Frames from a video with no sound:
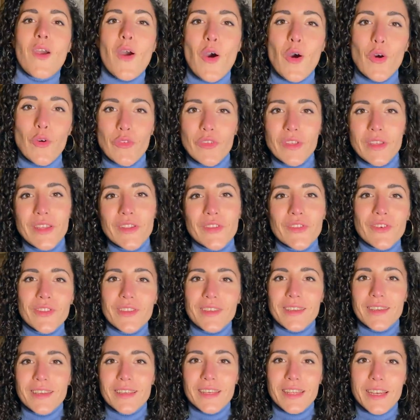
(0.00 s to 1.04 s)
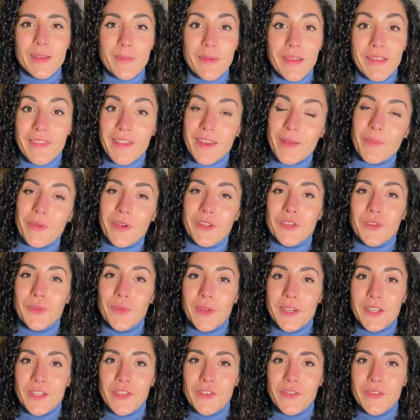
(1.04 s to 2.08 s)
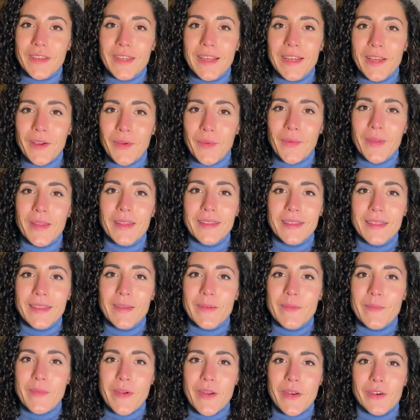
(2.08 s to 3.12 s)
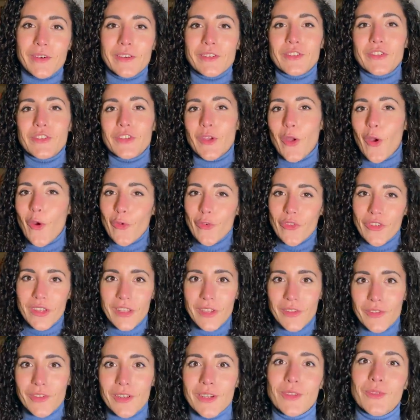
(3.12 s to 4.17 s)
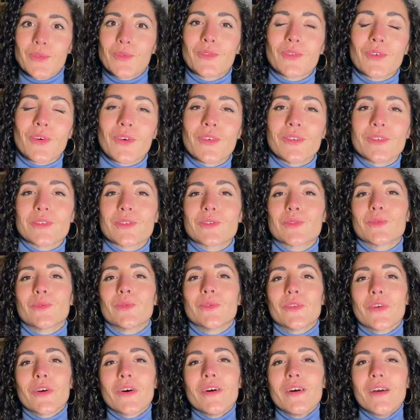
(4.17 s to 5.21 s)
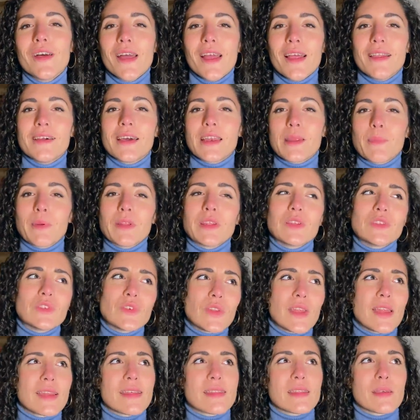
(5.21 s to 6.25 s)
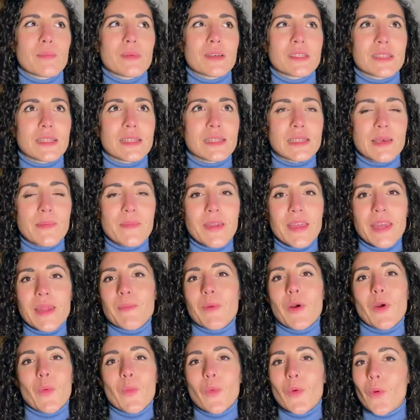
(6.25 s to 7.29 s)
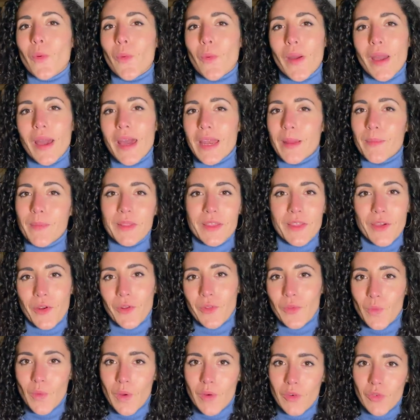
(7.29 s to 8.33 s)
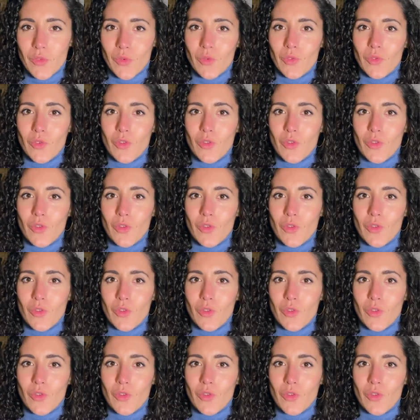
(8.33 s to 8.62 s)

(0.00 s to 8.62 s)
finito di ripetere procedura civile, quindi per oggi ho finito del tutto con lo studio. La ripetizione è andata abbastanza bene, ma comunque ripeterò di nuovo tutto